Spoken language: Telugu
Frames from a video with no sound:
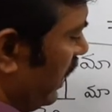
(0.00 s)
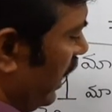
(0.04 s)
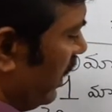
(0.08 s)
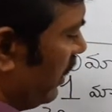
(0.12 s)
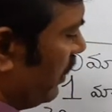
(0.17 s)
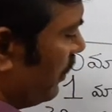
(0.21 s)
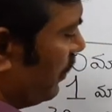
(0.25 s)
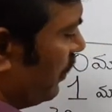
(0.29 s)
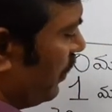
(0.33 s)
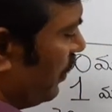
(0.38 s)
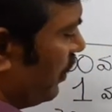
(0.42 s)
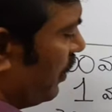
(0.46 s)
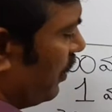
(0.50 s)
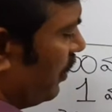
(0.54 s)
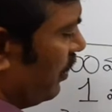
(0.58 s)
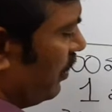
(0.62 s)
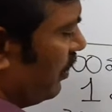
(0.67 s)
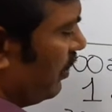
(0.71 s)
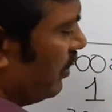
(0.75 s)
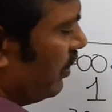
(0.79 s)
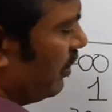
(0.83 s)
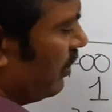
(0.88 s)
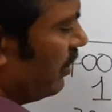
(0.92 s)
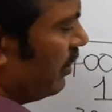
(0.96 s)
ఎయిట్ ఫోర్
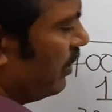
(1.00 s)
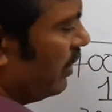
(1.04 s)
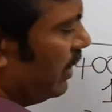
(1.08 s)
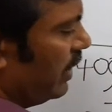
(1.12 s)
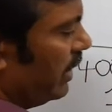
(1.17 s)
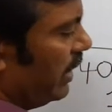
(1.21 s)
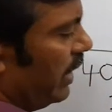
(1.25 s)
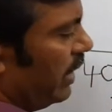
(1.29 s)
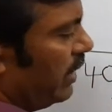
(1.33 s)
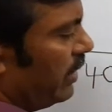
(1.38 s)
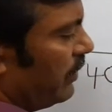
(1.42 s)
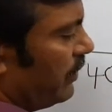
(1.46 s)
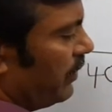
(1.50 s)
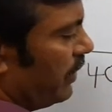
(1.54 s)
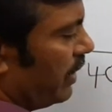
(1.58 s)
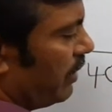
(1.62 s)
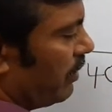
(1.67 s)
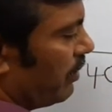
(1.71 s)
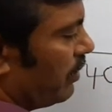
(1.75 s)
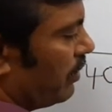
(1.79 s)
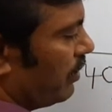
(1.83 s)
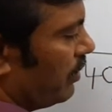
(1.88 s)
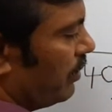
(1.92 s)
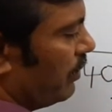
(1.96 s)
ఎయిట్
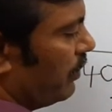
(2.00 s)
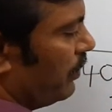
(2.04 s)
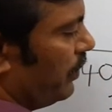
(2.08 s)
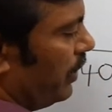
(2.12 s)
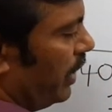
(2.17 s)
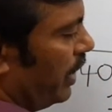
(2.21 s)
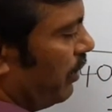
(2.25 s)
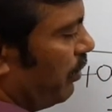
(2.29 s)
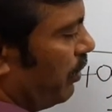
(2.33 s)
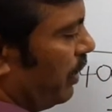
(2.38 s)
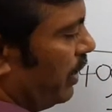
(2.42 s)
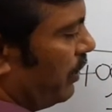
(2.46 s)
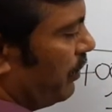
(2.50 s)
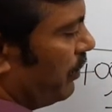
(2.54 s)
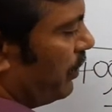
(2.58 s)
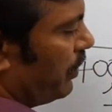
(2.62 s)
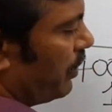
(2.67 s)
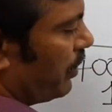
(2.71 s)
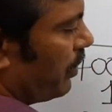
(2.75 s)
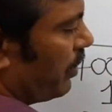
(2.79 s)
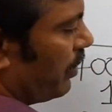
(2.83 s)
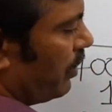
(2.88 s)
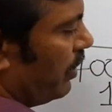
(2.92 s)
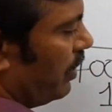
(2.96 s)
ఫైవ్ ఫైవ్ బై
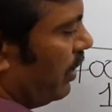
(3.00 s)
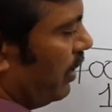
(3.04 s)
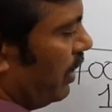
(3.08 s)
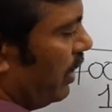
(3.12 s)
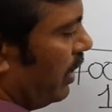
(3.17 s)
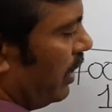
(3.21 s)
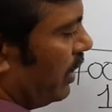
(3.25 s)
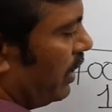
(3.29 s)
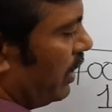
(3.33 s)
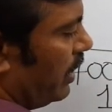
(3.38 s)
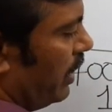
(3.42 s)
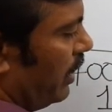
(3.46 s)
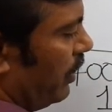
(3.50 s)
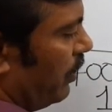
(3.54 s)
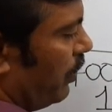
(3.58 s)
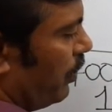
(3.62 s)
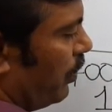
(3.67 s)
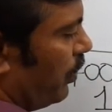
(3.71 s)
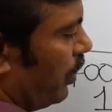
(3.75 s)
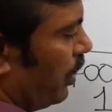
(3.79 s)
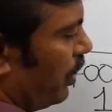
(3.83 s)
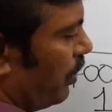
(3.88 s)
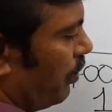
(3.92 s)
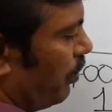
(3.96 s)
ఫోర్ అంటే
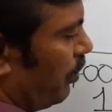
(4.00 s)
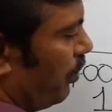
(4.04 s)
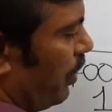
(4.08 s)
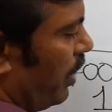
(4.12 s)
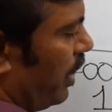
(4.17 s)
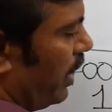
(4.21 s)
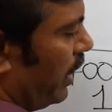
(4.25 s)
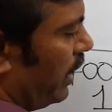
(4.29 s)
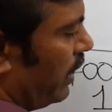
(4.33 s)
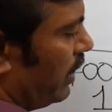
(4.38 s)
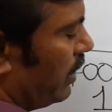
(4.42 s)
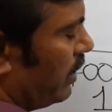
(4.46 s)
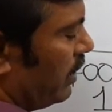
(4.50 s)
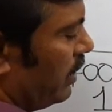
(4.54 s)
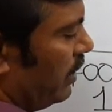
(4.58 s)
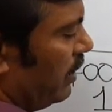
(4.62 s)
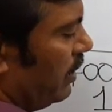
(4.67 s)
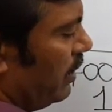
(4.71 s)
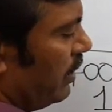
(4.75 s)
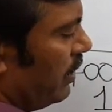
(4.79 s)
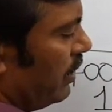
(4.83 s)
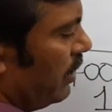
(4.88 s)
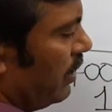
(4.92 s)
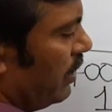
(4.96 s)
వన్ పాయింట్
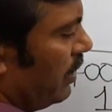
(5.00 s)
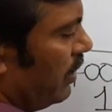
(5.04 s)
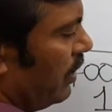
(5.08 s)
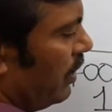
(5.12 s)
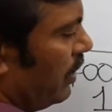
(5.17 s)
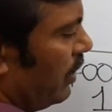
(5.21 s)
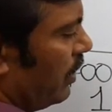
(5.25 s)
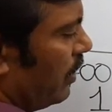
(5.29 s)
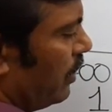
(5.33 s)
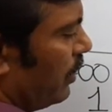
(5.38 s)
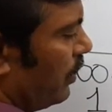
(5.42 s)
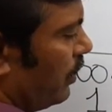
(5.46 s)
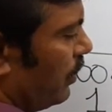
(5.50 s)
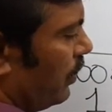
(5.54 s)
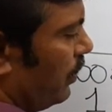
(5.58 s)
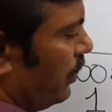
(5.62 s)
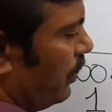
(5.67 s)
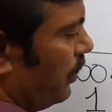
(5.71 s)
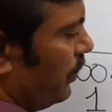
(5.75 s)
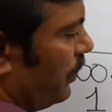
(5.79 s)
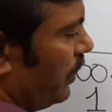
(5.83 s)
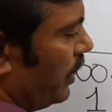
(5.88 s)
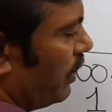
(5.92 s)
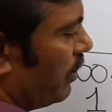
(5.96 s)
టూ
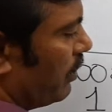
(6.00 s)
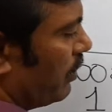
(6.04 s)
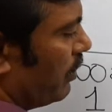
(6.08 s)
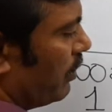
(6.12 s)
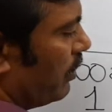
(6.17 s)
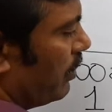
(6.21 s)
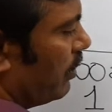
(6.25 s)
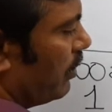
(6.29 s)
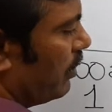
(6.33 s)
ఫైవ్